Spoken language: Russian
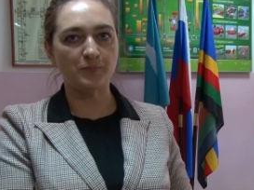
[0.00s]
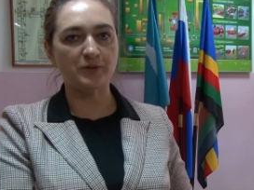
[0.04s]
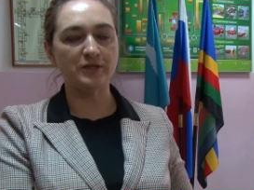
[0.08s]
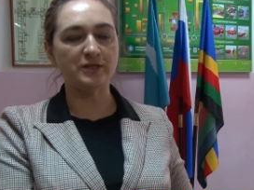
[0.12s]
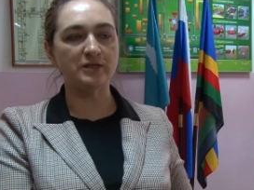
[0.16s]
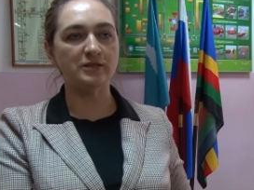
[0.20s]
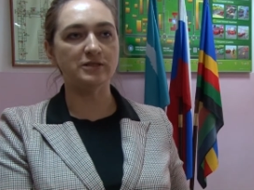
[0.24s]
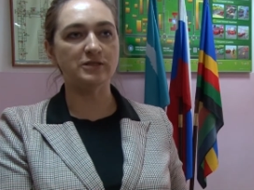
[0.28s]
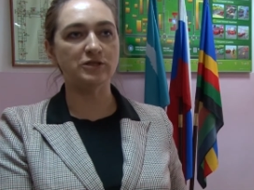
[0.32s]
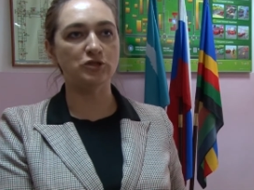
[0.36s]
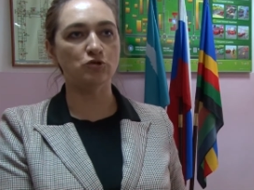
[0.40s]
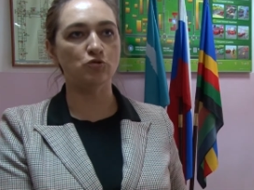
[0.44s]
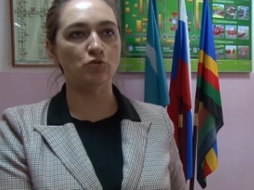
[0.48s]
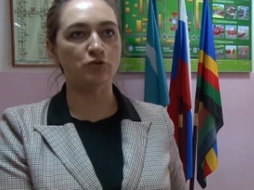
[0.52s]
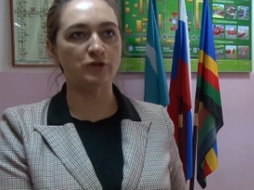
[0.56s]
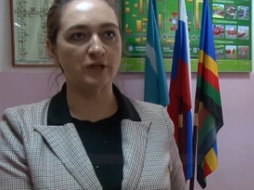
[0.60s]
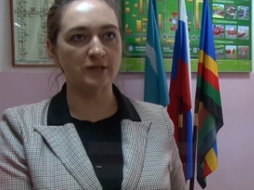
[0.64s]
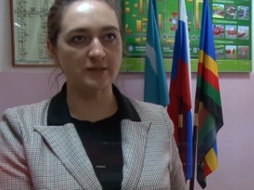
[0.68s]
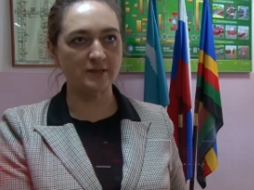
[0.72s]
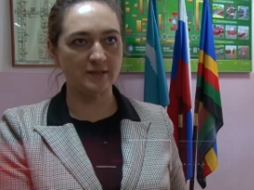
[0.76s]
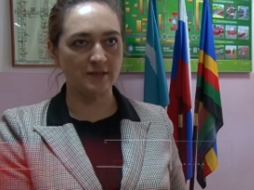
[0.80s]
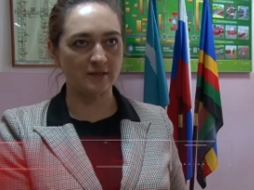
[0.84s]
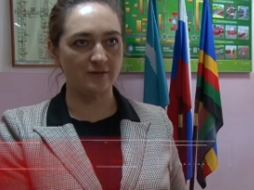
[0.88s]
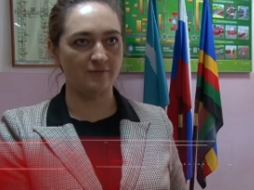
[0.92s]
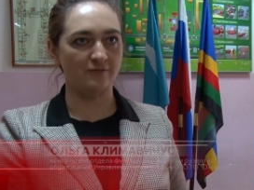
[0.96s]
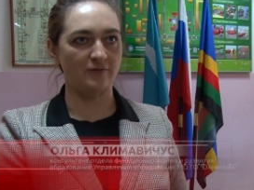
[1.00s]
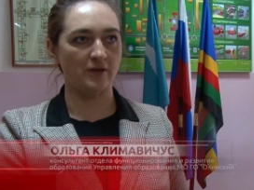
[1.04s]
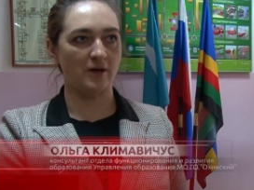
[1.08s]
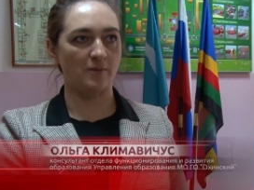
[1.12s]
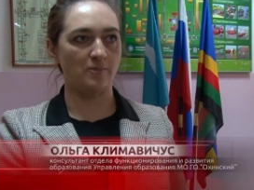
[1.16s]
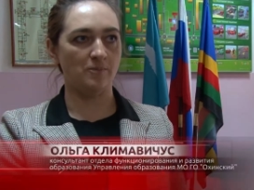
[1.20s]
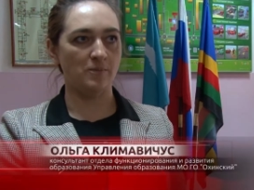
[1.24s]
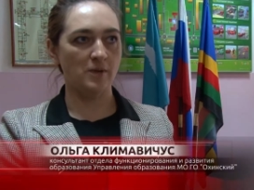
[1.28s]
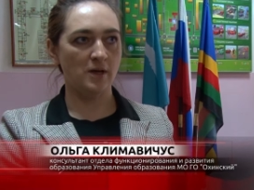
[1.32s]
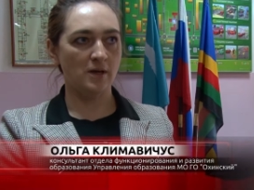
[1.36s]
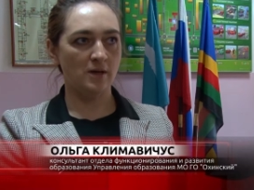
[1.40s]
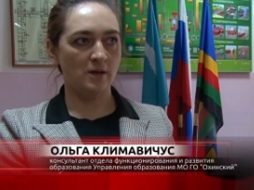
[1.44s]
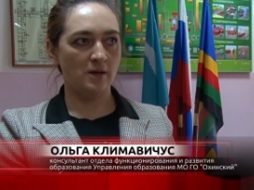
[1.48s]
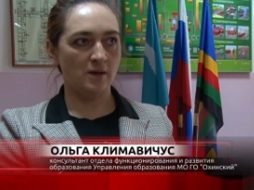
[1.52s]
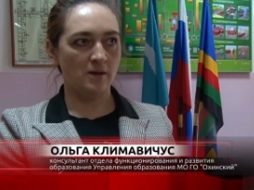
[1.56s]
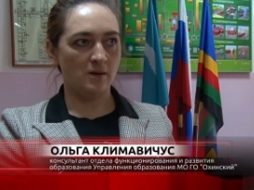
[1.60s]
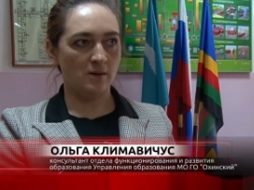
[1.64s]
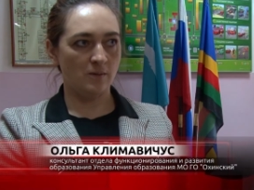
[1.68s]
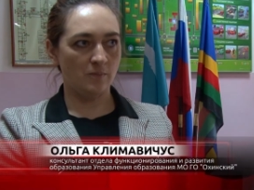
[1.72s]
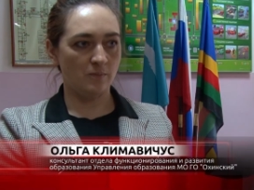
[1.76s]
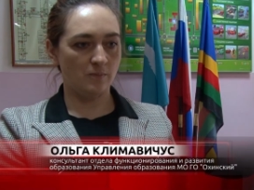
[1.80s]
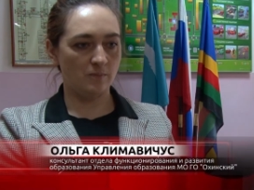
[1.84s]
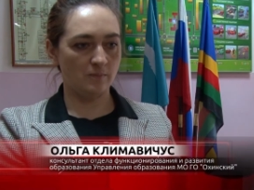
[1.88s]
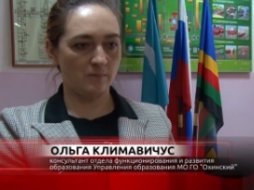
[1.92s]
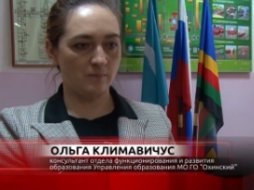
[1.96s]
При результативном
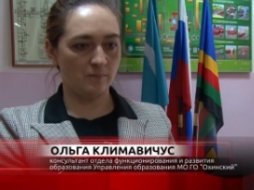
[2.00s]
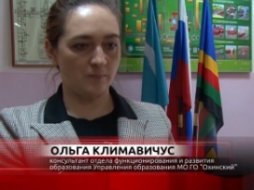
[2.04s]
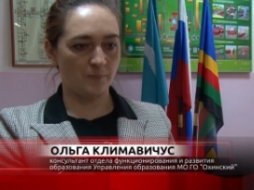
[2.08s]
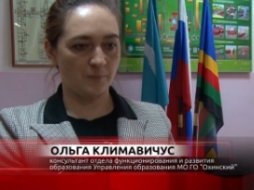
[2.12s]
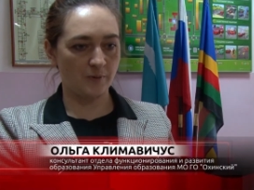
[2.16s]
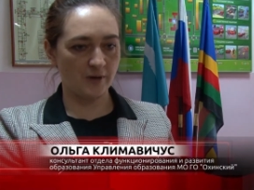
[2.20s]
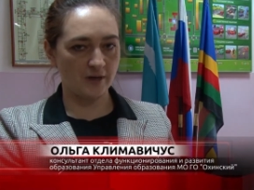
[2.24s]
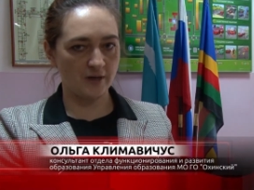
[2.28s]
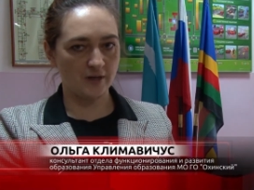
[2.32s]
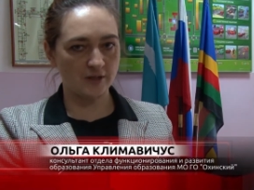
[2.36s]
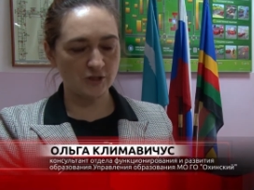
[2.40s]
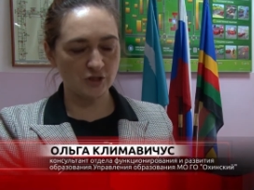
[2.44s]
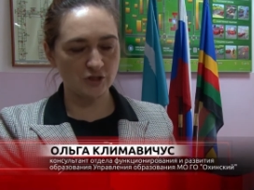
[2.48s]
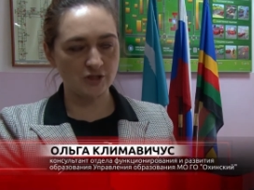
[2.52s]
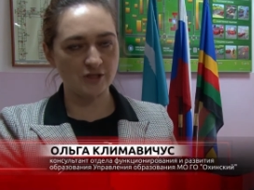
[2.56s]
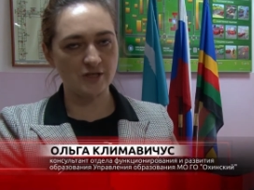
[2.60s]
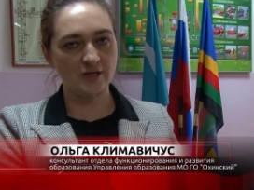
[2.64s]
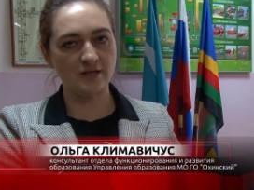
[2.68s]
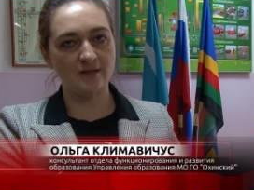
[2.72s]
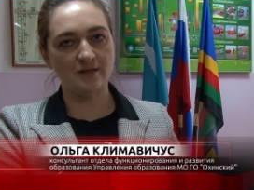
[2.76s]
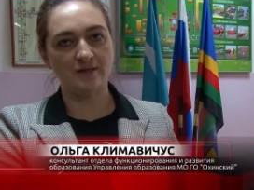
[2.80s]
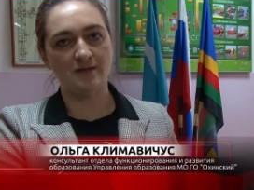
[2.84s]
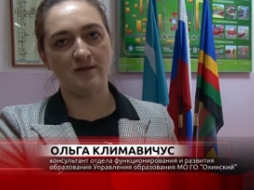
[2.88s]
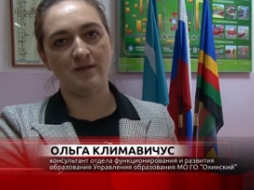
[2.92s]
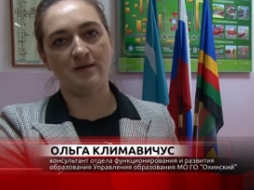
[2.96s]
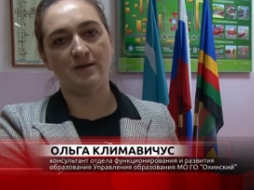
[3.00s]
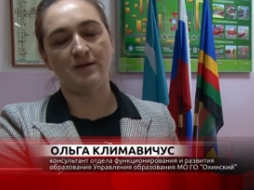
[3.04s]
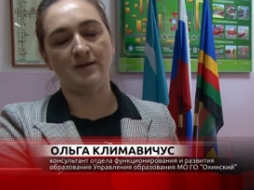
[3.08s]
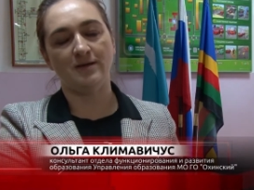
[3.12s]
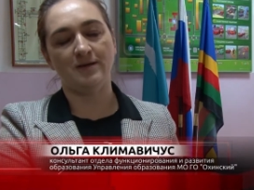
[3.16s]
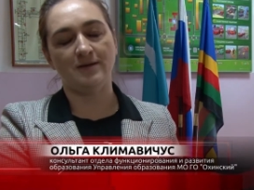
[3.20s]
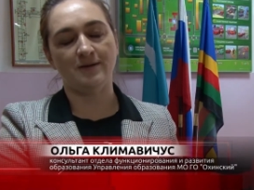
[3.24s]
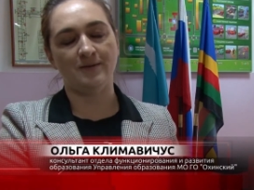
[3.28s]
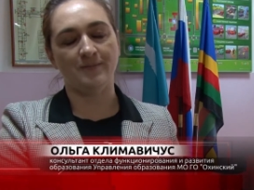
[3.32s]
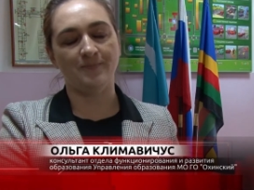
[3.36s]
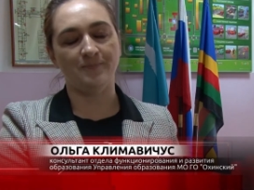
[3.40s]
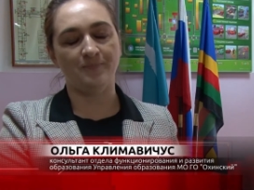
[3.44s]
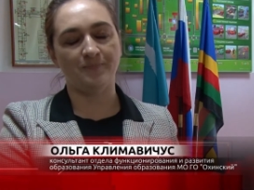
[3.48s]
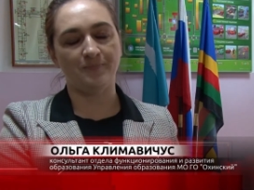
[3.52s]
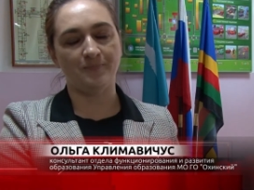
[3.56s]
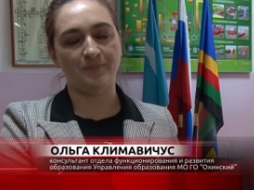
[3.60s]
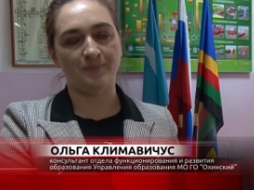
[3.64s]
прохождении